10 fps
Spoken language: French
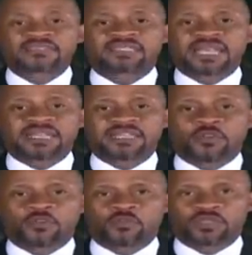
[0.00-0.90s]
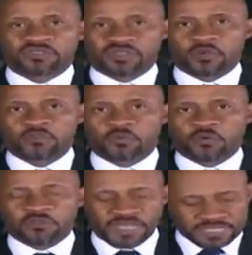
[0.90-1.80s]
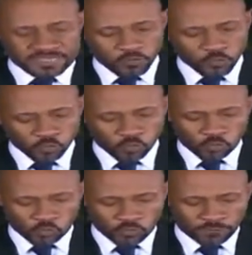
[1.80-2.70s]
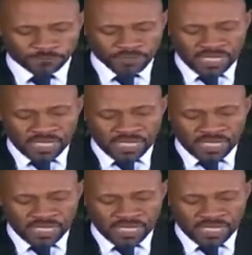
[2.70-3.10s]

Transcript: installées dans nos différentes provinces, entre autres.